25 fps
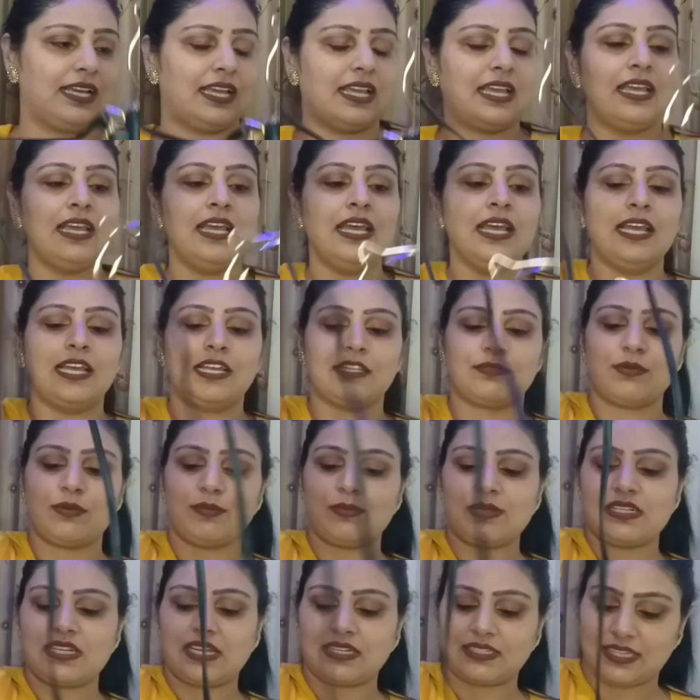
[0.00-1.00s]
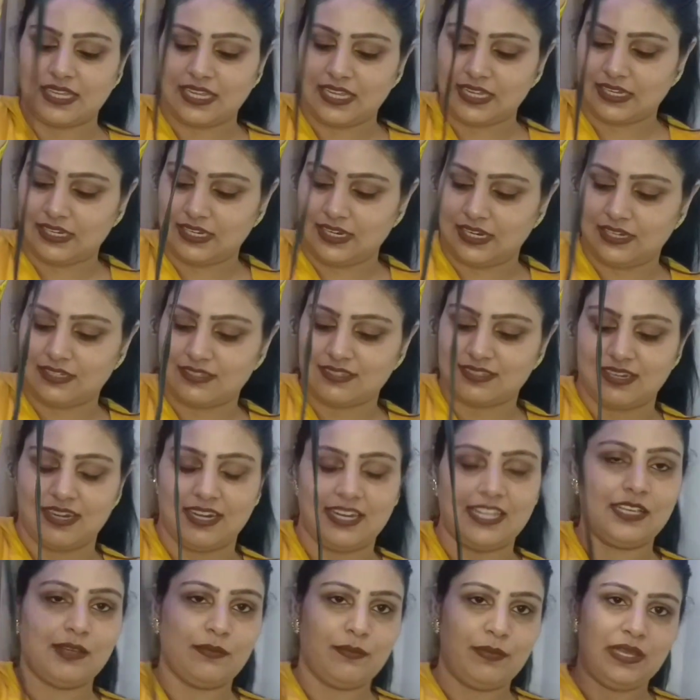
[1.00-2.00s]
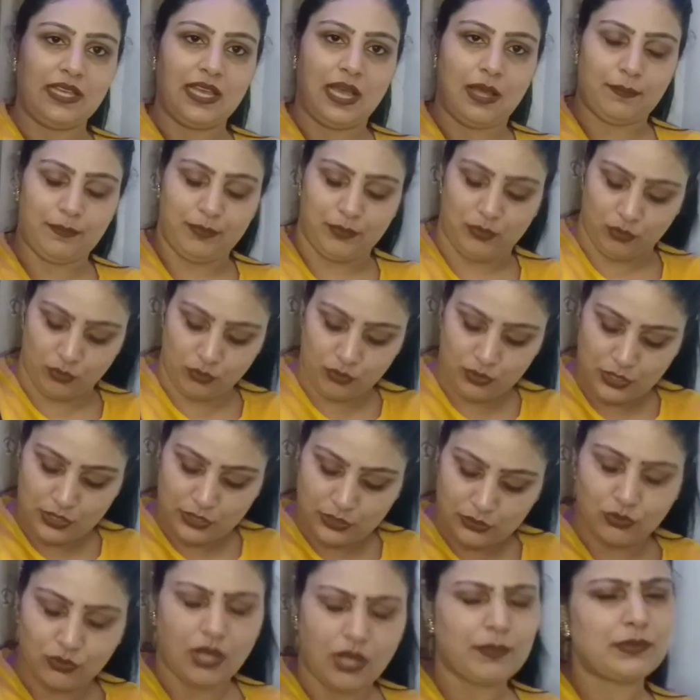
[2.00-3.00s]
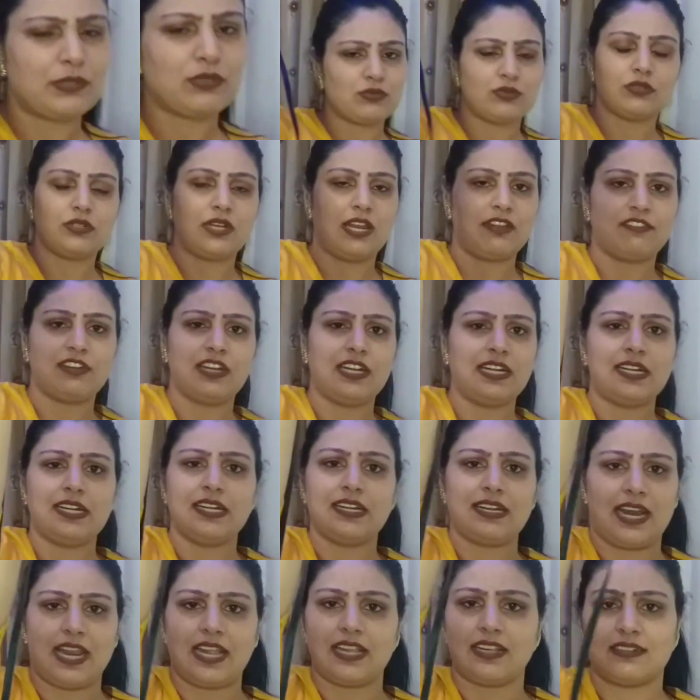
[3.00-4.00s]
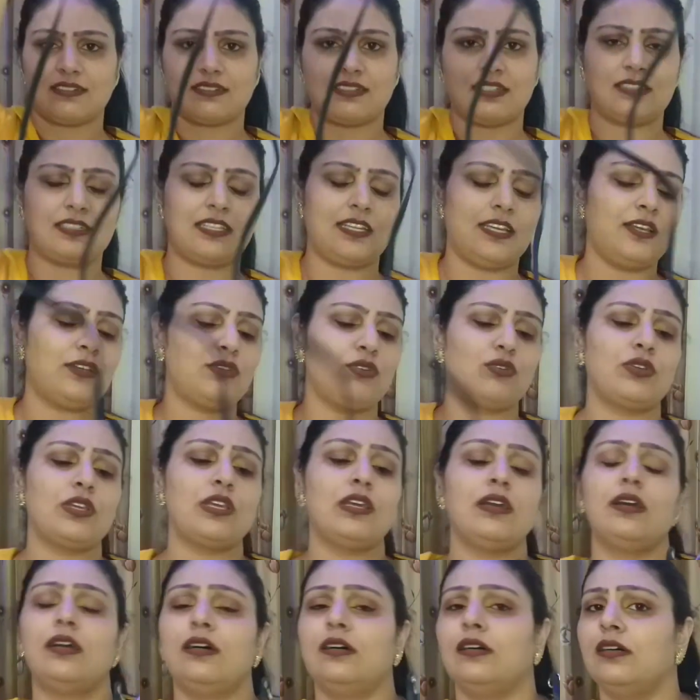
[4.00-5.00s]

हैं इसमें मिल जाता है कि ये स्लिंग भी आपको तो आप इसको डेफिनेटली ट्राई कर सकते हैं क्योंकि